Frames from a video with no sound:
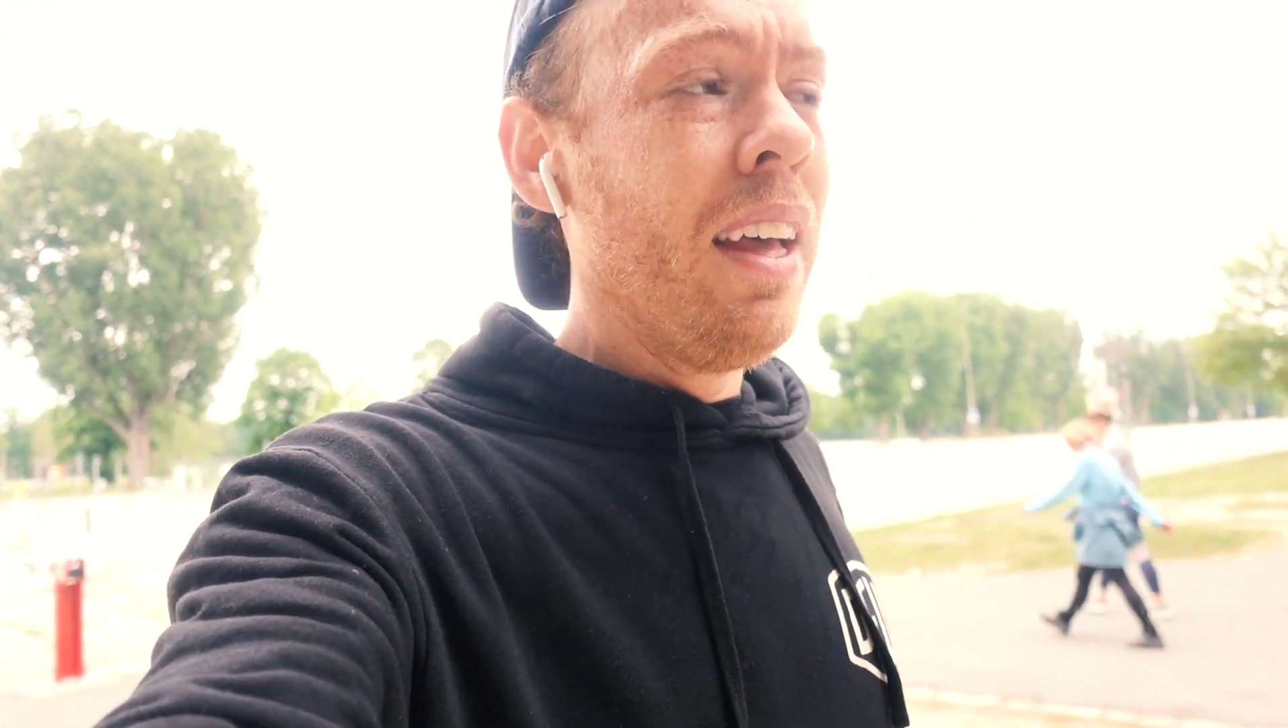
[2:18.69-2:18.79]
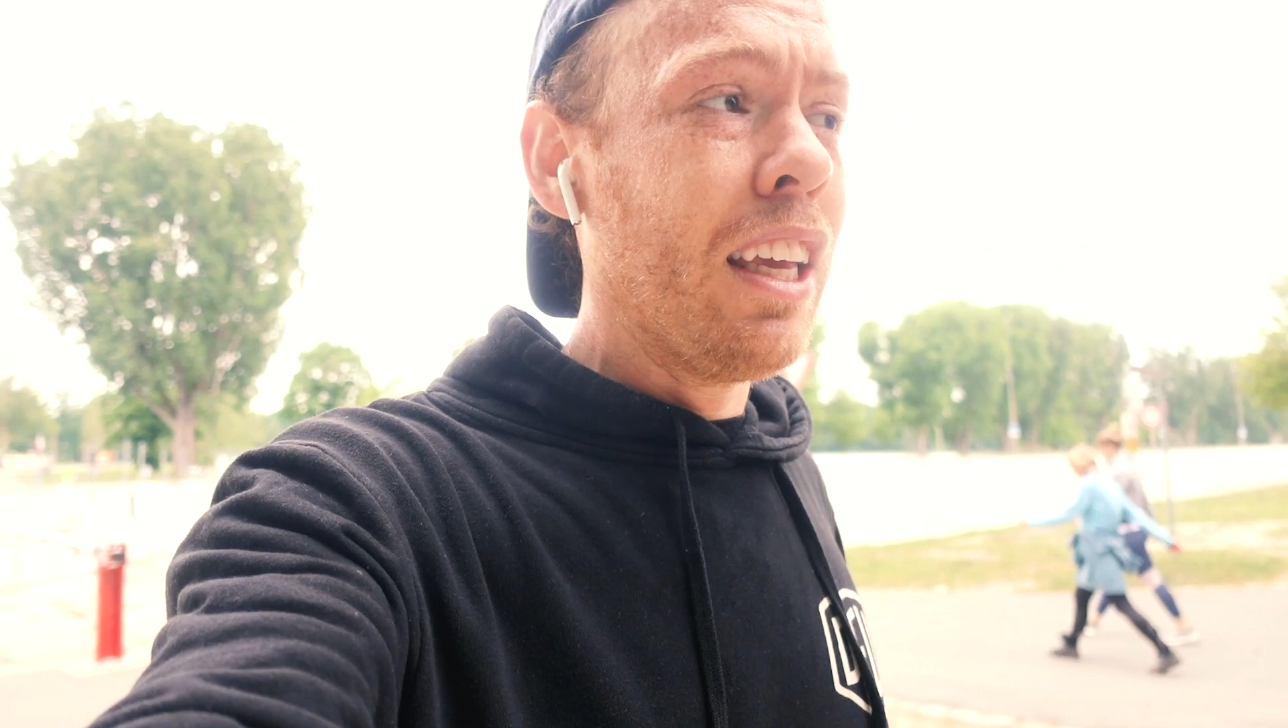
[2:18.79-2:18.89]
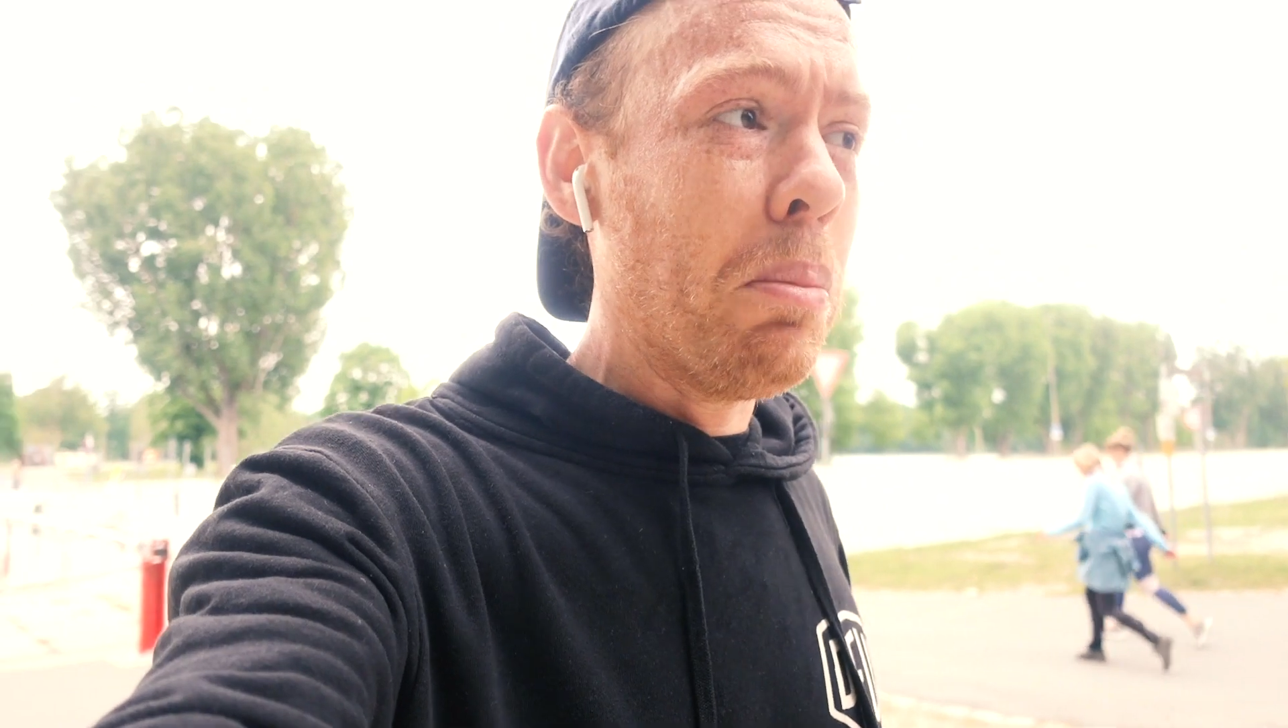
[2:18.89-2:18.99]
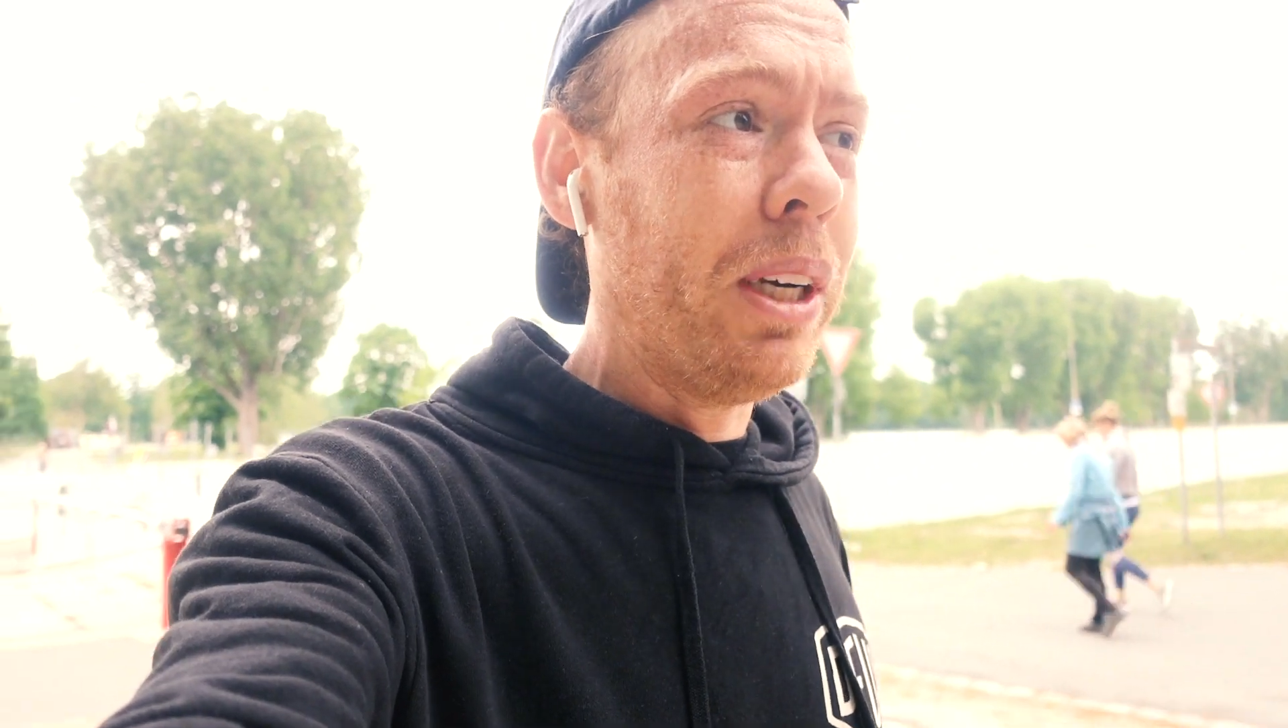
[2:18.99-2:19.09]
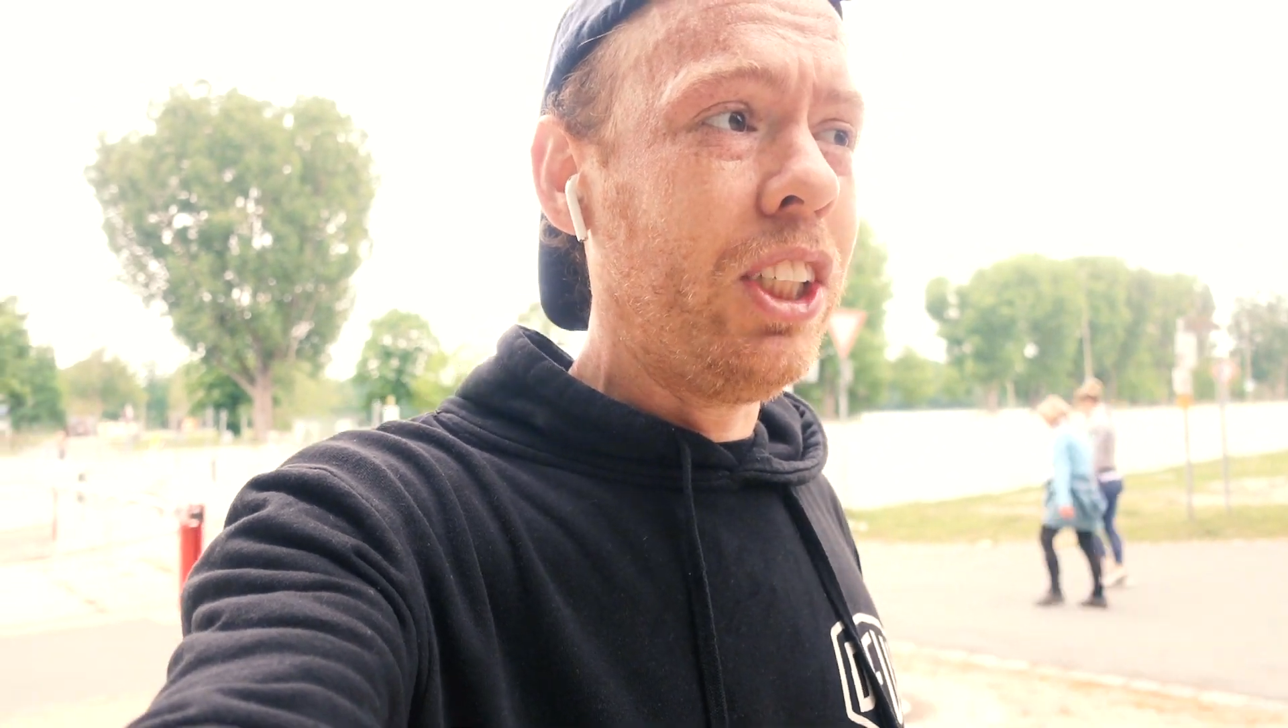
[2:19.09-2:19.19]

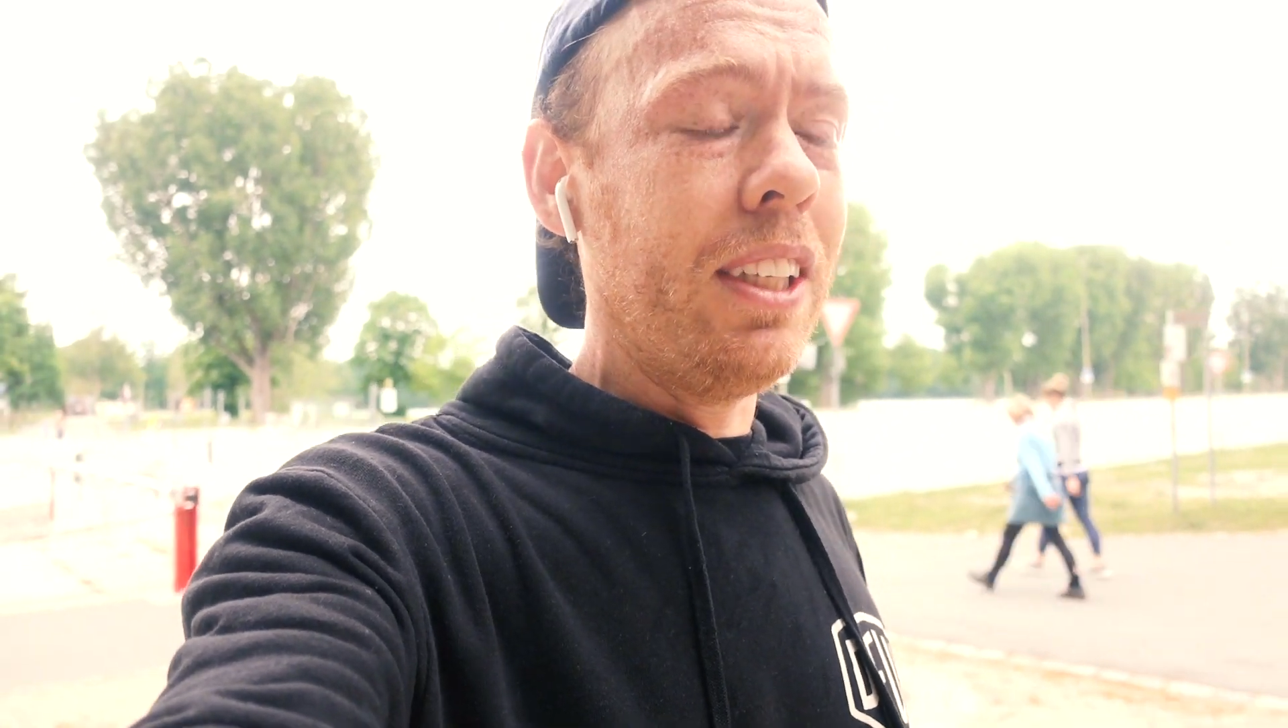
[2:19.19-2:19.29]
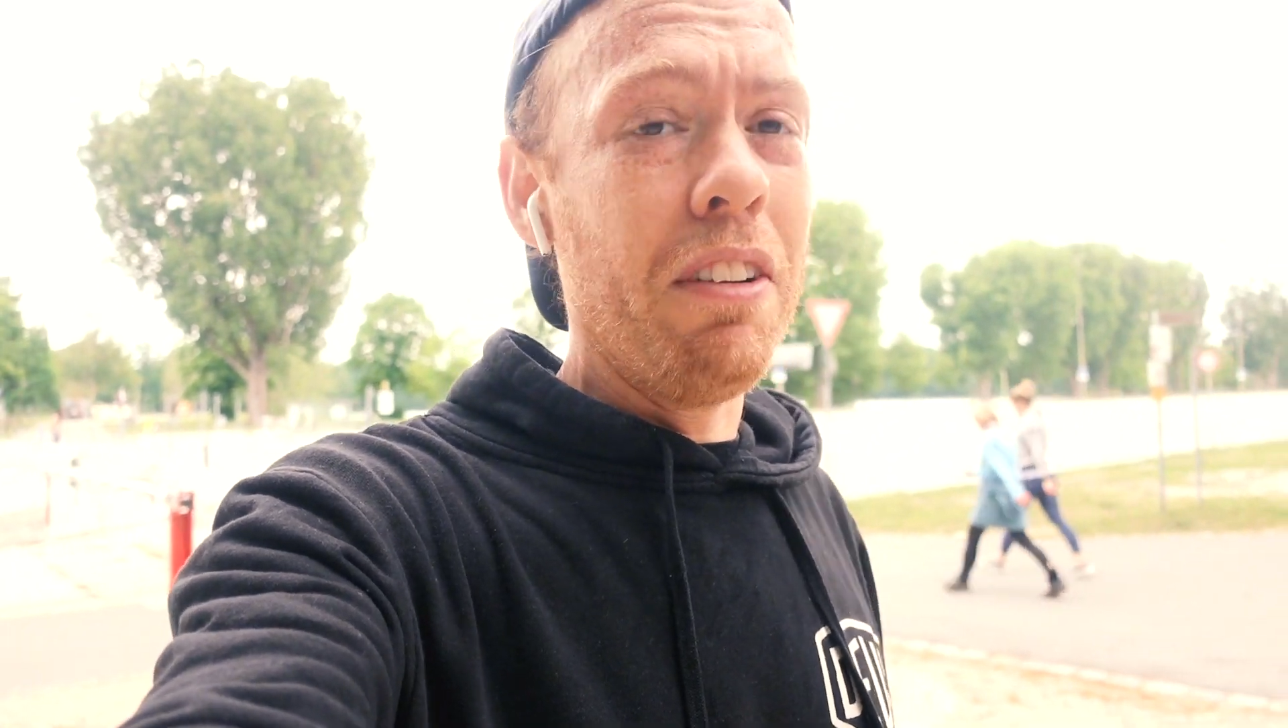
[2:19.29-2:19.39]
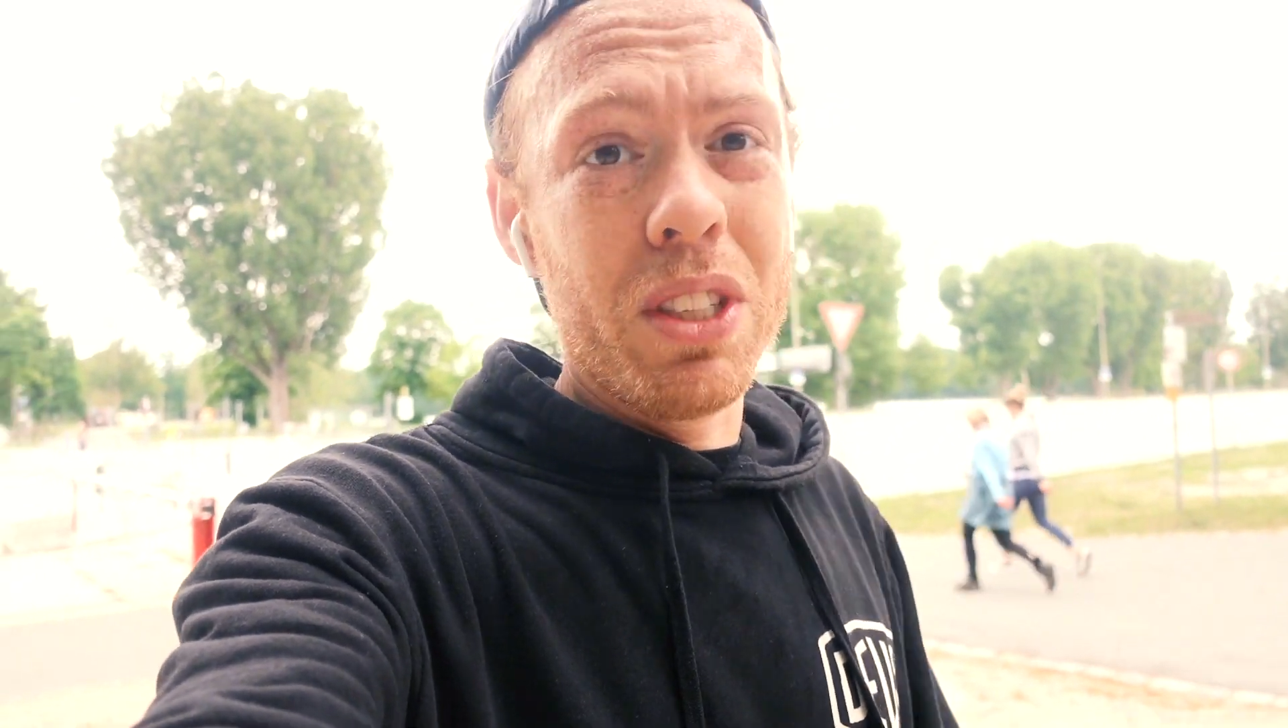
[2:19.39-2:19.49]
que a partir daí